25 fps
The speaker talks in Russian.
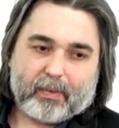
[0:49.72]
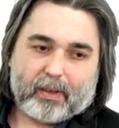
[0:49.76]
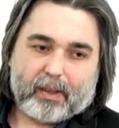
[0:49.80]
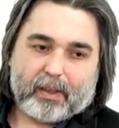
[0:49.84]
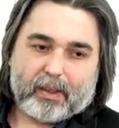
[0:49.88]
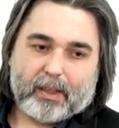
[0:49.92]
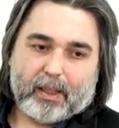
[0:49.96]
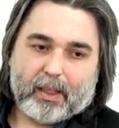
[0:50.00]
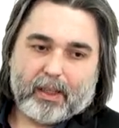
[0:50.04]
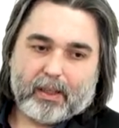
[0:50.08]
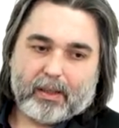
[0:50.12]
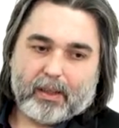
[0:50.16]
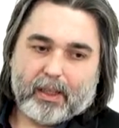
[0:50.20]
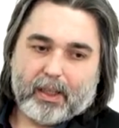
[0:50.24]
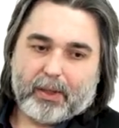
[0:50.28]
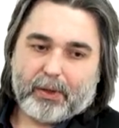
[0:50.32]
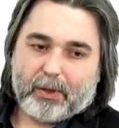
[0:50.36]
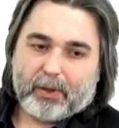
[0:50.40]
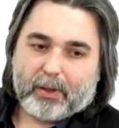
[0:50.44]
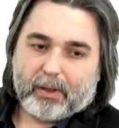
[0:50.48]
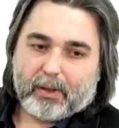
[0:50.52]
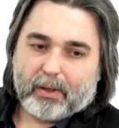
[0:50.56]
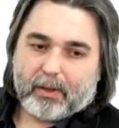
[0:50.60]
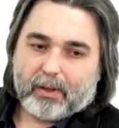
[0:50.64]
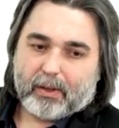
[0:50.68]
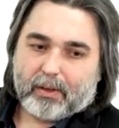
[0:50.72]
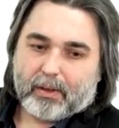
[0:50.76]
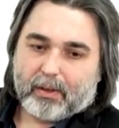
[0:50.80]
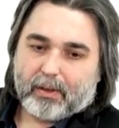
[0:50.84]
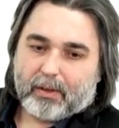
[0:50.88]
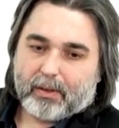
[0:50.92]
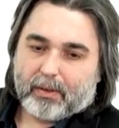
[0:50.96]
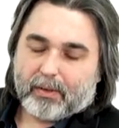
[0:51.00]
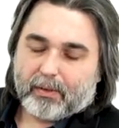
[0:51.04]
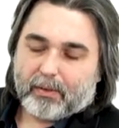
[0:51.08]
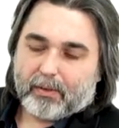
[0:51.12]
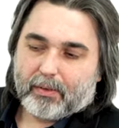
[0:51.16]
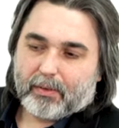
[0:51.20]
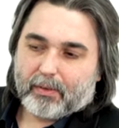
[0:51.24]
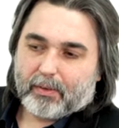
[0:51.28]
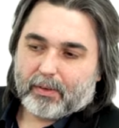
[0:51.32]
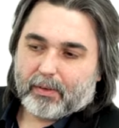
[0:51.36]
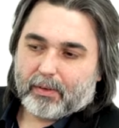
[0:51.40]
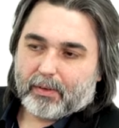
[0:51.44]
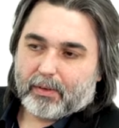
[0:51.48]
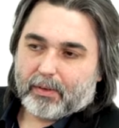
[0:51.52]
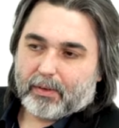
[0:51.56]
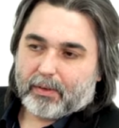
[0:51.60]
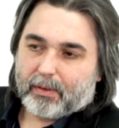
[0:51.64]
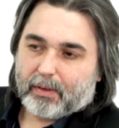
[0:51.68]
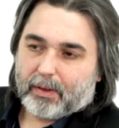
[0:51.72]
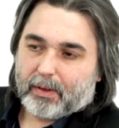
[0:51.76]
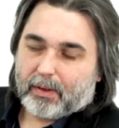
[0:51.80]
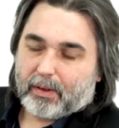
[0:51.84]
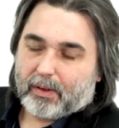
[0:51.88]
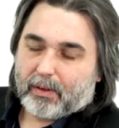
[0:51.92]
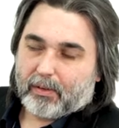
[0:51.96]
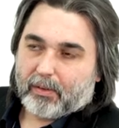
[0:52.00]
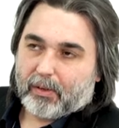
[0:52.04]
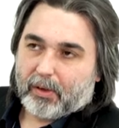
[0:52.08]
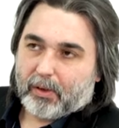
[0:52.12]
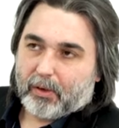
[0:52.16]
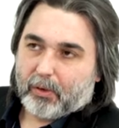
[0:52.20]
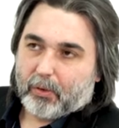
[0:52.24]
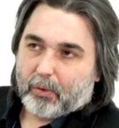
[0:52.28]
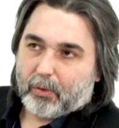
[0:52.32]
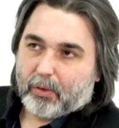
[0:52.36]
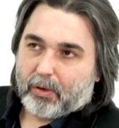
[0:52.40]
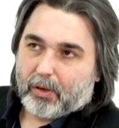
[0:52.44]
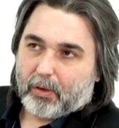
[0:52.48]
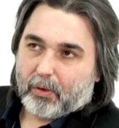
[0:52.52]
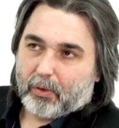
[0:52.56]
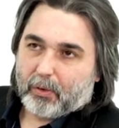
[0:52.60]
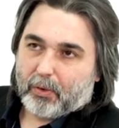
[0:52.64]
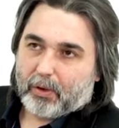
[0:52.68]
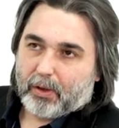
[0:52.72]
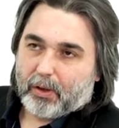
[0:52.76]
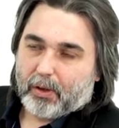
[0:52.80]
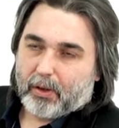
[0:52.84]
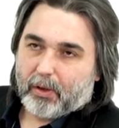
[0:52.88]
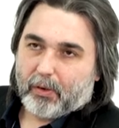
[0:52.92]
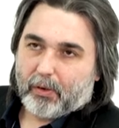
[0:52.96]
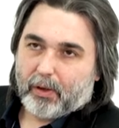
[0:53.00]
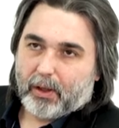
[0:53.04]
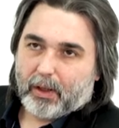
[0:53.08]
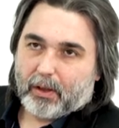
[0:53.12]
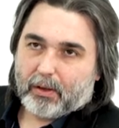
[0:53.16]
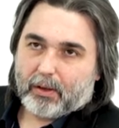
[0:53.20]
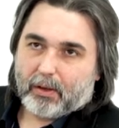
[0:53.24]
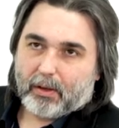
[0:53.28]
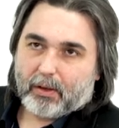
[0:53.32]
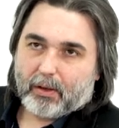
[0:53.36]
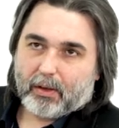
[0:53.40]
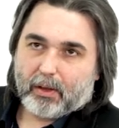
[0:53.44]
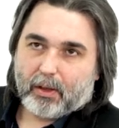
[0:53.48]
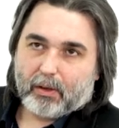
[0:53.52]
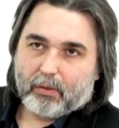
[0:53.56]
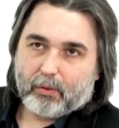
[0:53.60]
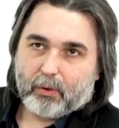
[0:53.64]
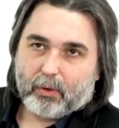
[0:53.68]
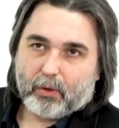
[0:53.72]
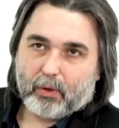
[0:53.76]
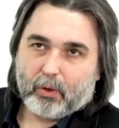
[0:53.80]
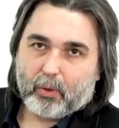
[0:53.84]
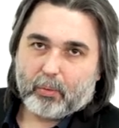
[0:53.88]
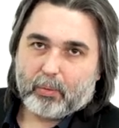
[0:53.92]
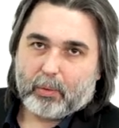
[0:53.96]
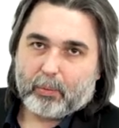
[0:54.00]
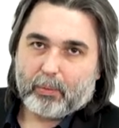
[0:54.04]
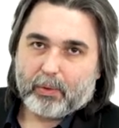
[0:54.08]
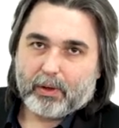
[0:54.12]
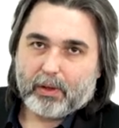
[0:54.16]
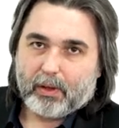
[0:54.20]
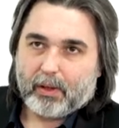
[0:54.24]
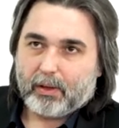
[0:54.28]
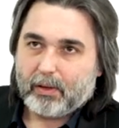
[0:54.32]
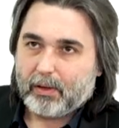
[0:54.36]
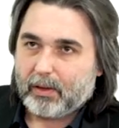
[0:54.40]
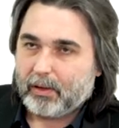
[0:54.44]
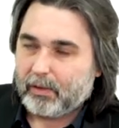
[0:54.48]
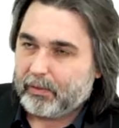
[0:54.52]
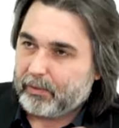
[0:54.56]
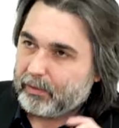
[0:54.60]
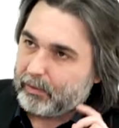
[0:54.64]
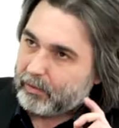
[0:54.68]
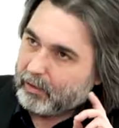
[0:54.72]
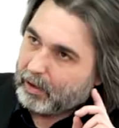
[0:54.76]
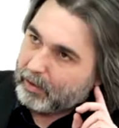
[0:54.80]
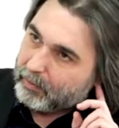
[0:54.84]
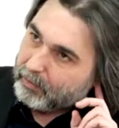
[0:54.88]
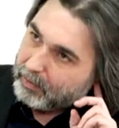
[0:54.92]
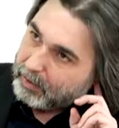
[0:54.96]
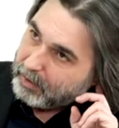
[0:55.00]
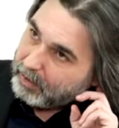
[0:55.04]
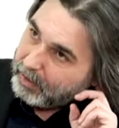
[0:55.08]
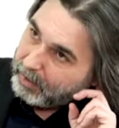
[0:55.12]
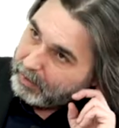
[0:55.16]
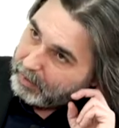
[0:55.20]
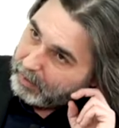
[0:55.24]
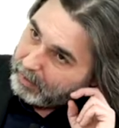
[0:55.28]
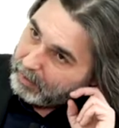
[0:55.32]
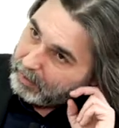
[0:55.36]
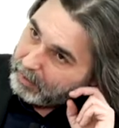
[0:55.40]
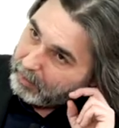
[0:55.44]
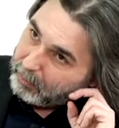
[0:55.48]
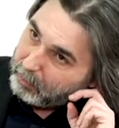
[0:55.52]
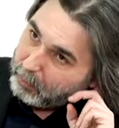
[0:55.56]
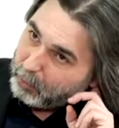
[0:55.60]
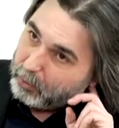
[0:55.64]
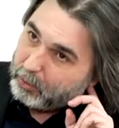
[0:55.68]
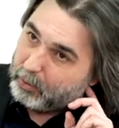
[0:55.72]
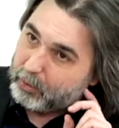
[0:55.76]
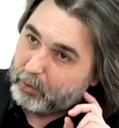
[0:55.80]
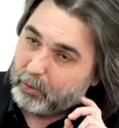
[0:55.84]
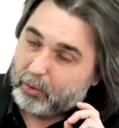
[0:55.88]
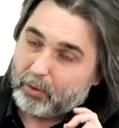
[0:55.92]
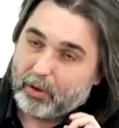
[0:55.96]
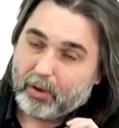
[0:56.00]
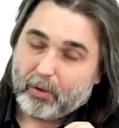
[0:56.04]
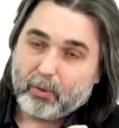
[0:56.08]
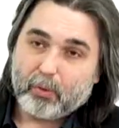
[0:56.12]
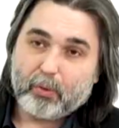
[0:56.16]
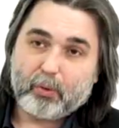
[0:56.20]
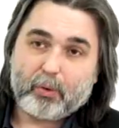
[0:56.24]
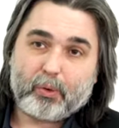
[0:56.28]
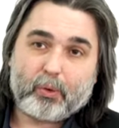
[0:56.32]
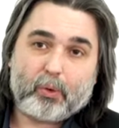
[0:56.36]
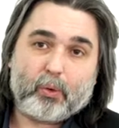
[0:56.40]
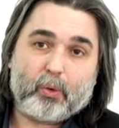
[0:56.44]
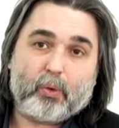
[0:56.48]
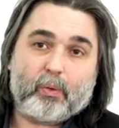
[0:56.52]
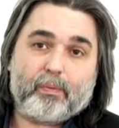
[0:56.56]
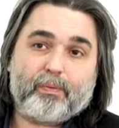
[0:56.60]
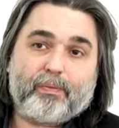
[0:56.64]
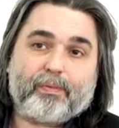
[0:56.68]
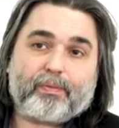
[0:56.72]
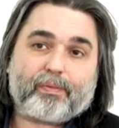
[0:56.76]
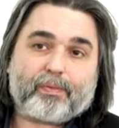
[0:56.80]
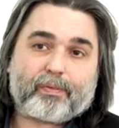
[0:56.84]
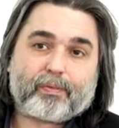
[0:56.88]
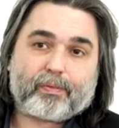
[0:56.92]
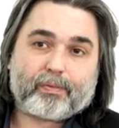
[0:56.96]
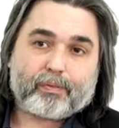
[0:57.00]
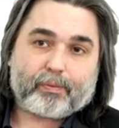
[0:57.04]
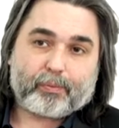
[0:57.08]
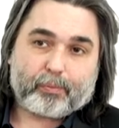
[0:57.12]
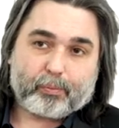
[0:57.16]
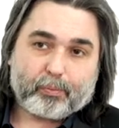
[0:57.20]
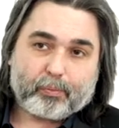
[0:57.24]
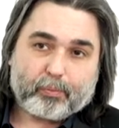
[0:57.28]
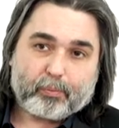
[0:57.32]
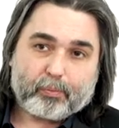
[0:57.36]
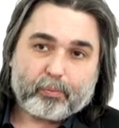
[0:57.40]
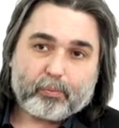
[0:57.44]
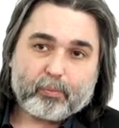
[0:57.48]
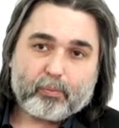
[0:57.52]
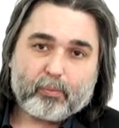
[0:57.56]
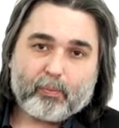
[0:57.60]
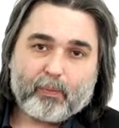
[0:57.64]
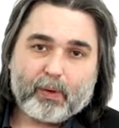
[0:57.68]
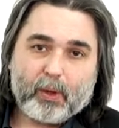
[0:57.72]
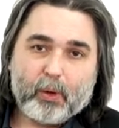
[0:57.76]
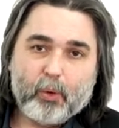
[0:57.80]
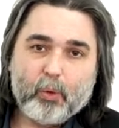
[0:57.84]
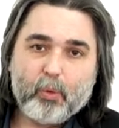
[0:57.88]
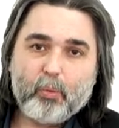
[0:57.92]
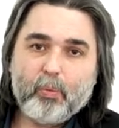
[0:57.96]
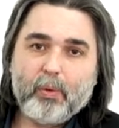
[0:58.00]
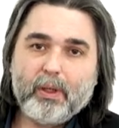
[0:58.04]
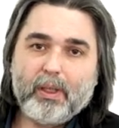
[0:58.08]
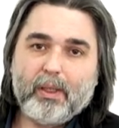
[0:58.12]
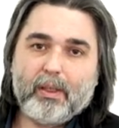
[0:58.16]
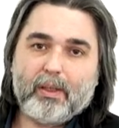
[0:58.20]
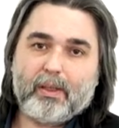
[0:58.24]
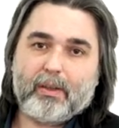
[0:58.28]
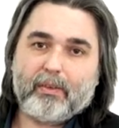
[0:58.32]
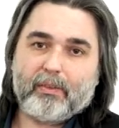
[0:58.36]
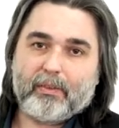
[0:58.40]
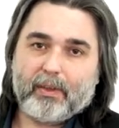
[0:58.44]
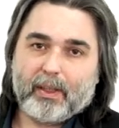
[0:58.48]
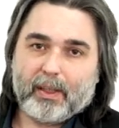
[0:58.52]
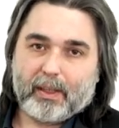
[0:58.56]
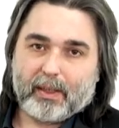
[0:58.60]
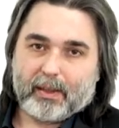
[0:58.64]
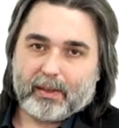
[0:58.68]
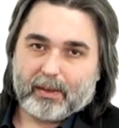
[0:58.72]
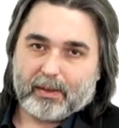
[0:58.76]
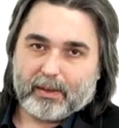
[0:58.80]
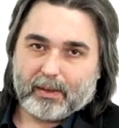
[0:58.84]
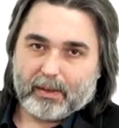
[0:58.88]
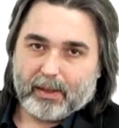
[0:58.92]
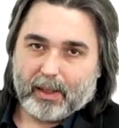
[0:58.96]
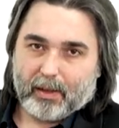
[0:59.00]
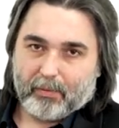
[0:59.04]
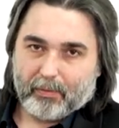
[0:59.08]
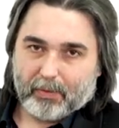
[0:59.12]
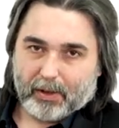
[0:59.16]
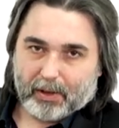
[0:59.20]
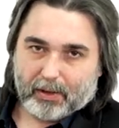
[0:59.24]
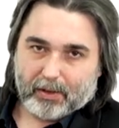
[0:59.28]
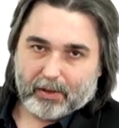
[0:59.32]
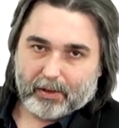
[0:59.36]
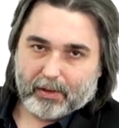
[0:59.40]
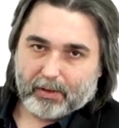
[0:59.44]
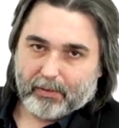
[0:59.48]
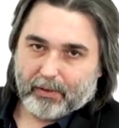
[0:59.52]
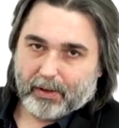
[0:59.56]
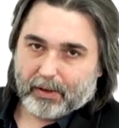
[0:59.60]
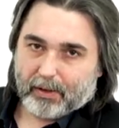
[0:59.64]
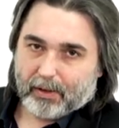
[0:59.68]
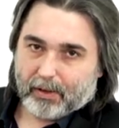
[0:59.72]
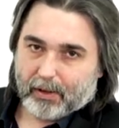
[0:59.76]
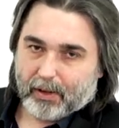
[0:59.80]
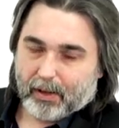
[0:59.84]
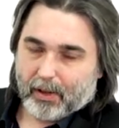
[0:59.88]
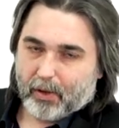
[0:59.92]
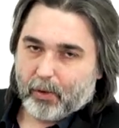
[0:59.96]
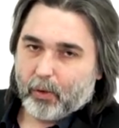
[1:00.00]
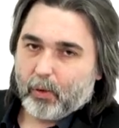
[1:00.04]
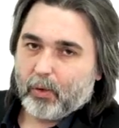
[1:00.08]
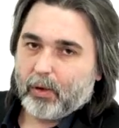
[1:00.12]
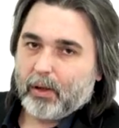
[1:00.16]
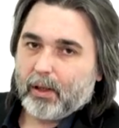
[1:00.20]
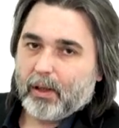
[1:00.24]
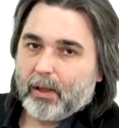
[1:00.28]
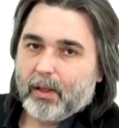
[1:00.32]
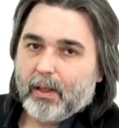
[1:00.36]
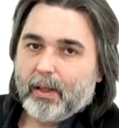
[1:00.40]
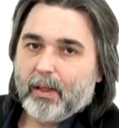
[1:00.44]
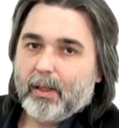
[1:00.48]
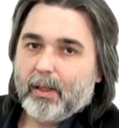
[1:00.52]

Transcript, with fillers: Я начал а, Э, свою вот эту серию лекций с того, что попытался вам рассказать гипотезу такую, что любые два самых несвязанных аккорда